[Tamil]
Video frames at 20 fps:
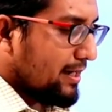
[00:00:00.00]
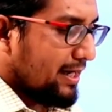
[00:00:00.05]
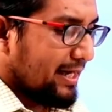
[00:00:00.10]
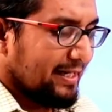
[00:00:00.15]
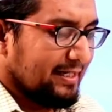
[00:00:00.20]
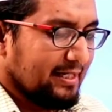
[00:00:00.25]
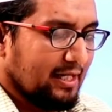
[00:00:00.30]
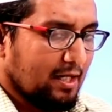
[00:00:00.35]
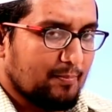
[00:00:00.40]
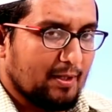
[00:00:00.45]

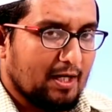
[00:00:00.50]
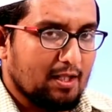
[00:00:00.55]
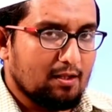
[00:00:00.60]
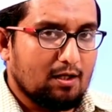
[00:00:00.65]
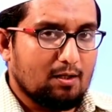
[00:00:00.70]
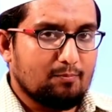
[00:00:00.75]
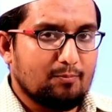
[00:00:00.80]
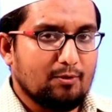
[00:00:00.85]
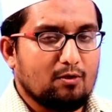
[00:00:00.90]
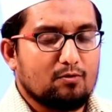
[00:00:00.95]
ஐநா
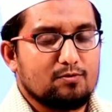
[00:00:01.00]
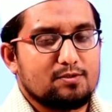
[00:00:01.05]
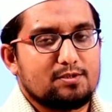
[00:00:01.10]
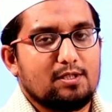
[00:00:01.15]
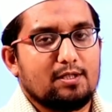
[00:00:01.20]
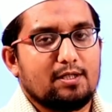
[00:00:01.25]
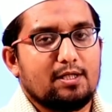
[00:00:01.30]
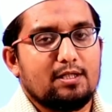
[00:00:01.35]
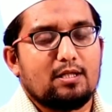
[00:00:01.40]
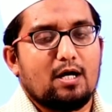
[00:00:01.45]
பாதுகாப்பு
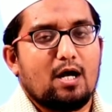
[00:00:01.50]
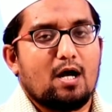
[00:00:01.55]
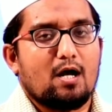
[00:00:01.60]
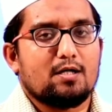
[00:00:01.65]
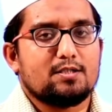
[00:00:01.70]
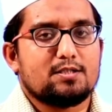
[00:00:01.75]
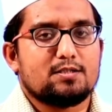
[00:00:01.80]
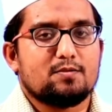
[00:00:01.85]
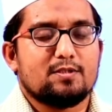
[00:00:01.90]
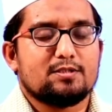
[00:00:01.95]
கவுன்சிலுக்கு இந்த
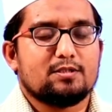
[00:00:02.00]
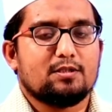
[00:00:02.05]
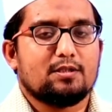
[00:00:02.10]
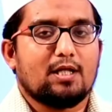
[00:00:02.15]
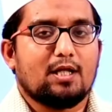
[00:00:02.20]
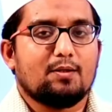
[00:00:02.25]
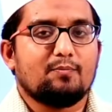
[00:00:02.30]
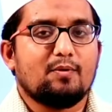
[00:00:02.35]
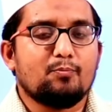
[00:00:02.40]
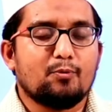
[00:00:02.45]
ஆகஸ்ட் மாதம்
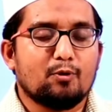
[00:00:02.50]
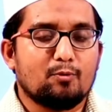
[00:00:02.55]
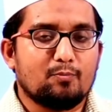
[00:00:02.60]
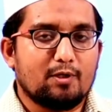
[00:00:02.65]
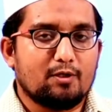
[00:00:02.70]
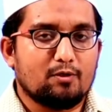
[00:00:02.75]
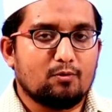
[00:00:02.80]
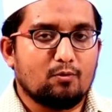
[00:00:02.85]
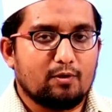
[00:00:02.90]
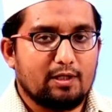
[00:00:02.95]
தலைமை
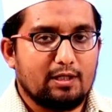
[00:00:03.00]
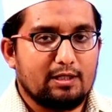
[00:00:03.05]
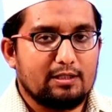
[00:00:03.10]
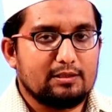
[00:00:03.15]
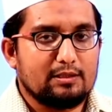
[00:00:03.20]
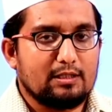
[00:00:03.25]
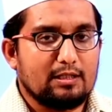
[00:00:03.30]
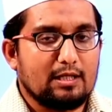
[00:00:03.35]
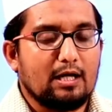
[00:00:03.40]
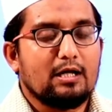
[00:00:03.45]
பொறுப்பில் இருக்கக்கூடிய
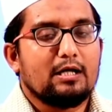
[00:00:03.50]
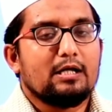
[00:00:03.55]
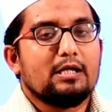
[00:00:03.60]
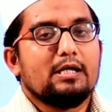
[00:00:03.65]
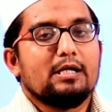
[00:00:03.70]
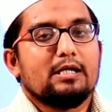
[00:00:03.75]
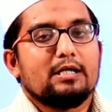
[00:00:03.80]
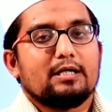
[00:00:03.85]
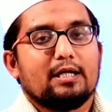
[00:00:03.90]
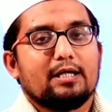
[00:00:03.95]
இந்தியா
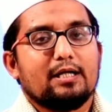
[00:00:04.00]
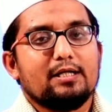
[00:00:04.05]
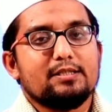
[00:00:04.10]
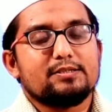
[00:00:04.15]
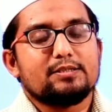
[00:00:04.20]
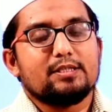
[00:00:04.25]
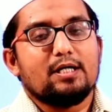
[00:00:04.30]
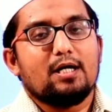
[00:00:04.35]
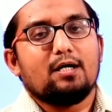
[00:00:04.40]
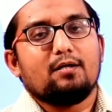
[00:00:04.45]

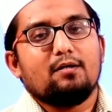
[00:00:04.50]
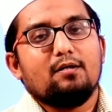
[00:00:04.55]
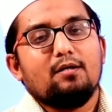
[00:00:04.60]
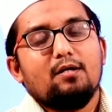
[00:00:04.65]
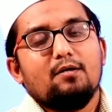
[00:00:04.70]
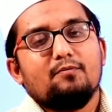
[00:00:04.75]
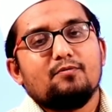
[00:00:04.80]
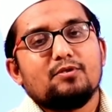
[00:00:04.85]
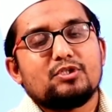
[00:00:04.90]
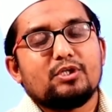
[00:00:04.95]
கடல்சார்
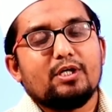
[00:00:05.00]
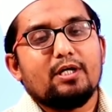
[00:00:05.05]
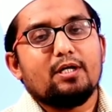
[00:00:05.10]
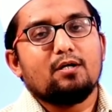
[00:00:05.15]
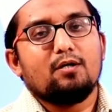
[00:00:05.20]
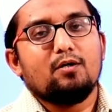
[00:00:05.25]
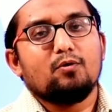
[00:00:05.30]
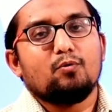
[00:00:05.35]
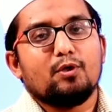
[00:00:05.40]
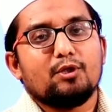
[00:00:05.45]

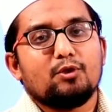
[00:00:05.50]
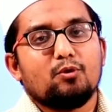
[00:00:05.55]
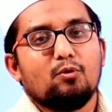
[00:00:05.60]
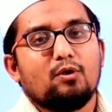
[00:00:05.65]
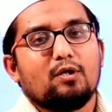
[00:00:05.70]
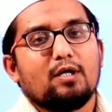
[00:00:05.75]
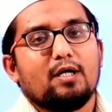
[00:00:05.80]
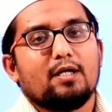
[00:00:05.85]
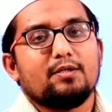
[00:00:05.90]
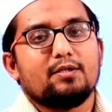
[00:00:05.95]
விஷயங்கள் குறித்து
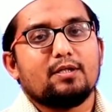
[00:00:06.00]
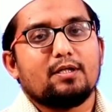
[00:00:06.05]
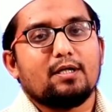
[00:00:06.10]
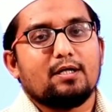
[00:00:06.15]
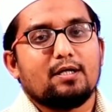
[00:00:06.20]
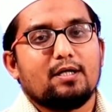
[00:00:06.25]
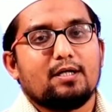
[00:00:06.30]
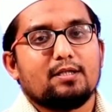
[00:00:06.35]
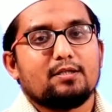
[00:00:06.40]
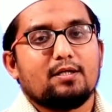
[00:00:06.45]
ஒரு
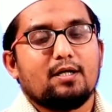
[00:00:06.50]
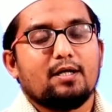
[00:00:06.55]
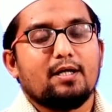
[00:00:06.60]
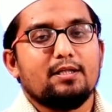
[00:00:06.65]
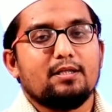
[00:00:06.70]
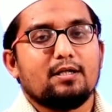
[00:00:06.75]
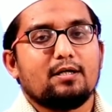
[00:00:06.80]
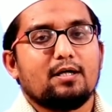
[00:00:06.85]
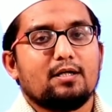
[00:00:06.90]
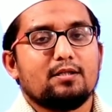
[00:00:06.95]
கருத்தரங்கம் நடத்தினாங்க
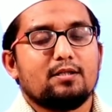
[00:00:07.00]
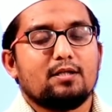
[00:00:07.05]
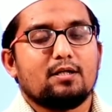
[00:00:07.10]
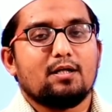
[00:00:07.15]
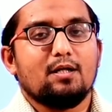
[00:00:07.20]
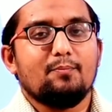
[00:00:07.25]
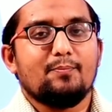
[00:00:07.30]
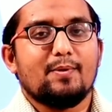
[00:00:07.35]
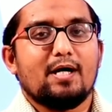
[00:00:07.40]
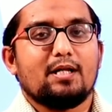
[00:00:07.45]
இந்த
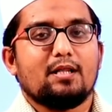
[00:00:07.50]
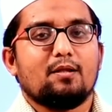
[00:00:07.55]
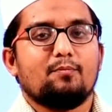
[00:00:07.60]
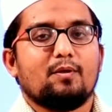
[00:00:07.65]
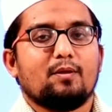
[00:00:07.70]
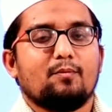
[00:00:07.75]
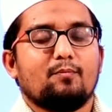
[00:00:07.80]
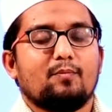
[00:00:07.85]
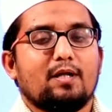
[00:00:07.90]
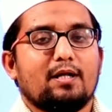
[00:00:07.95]
கருத்தரங்கில் பாரத
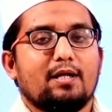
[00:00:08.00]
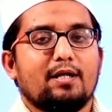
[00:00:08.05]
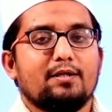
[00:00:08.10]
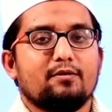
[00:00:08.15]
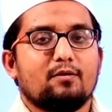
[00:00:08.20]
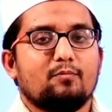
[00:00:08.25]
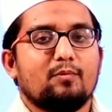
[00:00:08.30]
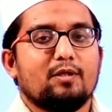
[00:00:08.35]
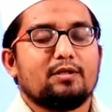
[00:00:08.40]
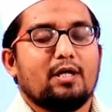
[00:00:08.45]
பிரதமர்
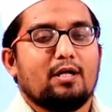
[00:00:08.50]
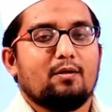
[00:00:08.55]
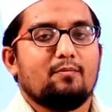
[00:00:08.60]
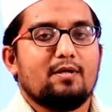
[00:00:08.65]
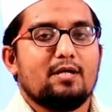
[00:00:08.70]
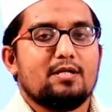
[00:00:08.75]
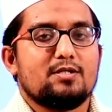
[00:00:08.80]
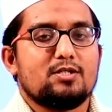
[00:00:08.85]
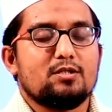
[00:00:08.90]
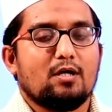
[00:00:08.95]
நரேந்திர மோடி
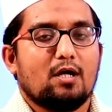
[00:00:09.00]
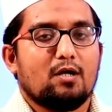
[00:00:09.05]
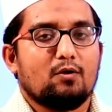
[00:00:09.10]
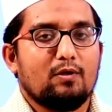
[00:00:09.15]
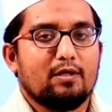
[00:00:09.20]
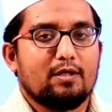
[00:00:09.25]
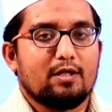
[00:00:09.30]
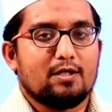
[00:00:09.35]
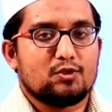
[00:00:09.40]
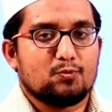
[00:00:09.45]
தலைமையேற்று
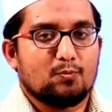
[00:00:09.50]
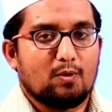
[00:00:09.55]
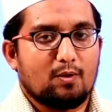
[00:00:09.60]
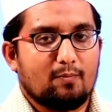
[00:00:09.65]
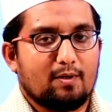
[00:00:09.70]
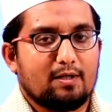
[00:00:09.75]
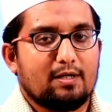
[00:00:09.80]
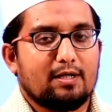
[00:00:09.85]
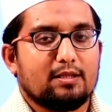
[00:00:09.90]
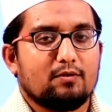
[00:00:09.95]
காணொலி காட்சி
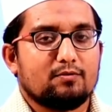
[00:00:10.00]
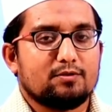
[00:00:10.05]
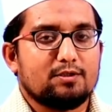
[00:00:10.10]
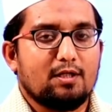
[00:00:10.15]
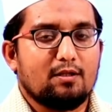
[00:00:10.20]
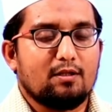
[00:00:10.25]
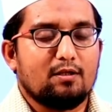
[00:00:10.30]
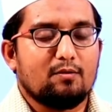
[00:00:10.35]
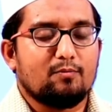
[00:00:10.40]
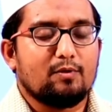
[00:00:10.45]
மூலமாக நடத்தி
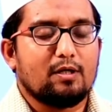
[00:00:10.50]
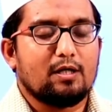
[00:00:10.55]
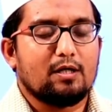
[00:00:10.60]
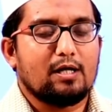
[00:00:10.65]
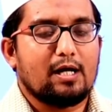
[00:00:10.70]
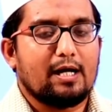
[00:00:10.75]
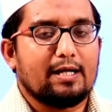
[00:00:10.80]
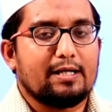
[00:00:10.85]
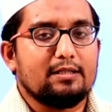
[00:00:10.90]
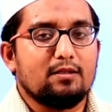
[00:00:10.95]
வச்சார் அதில் மிக
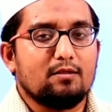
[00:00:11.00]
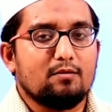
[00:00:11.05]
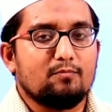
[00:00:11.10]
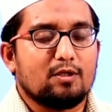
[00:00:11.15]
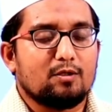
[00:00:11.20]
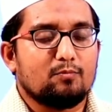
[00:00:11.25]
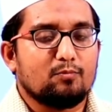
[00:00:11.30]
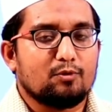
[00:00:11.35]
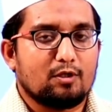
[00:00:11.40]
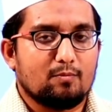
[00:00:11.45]
ஐந்து
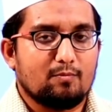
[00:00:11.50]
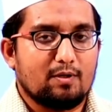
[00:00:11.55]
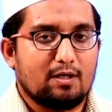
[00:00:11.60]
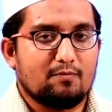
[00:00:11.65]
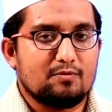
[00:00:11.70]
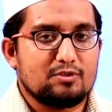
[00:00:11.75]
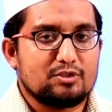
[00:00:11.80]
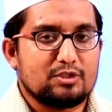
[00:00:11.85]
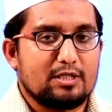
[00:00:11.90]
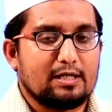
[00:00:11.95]
மிக முக்கியமான
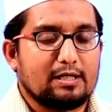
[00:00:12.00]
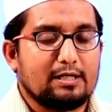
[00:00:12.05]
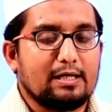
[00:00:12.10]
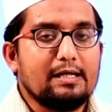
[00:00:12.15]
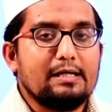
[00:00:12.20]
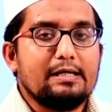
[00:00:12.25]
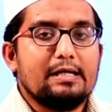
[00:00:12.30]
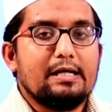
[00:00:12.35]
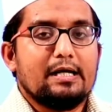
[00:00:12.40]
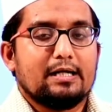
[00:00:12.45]

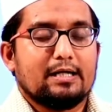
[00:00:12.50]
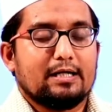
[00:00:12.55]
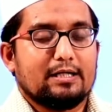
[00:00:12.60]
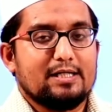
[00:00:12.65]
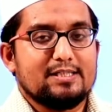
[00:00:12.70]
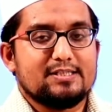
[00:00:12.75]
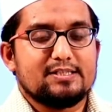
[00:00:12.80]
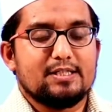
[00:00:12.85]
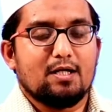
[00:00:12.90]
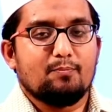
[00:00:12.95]
விஷயங்களை
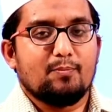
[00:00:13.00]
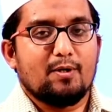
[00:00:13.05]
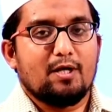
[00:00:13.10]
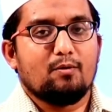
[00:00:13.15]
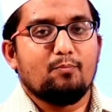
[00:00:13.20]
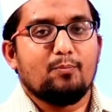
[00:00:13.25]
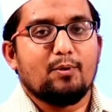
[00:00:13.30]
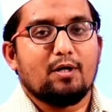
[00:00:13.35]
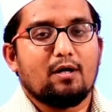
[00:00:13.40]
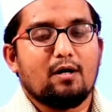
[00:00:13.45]
கடல்சார்
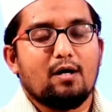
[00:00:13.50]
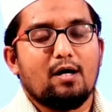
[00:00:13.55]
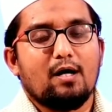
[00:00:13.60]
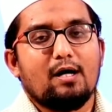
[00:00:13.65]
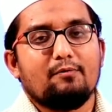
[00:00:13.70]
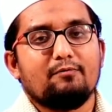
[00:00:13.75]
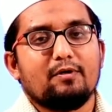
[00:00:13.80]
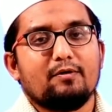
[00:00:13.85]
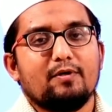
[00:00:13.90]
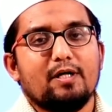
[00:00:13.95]
பாதுகாப்பாக
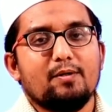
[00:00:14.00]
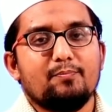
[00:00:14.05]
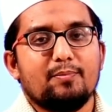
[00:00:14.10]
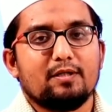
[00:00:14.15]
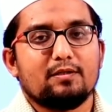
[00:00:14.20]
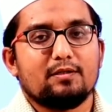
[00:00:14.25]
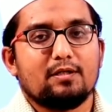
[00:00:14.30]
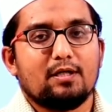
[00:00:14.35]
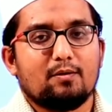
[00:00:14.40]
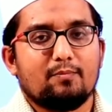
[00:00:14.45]
அவர்
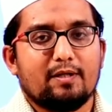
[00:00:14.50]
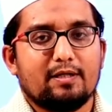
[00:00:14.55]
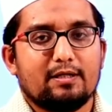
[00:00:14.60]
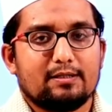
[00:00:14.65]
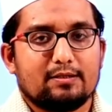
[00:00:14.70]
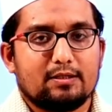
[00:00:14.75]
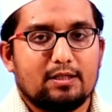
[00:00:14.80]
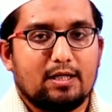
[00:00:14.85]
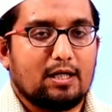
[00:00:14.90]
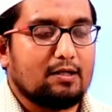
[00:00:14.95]
வெளிப்படுத்தினார்
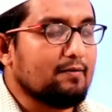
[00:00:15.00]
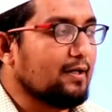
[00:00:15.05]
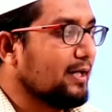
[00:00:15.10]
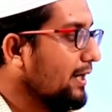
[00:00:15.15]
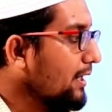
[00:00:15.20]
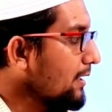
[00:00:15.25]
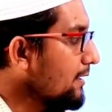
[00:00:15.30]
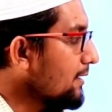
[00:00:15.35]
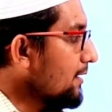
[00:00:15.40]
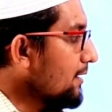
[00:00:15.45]
அப்படிங்கிற தகவலை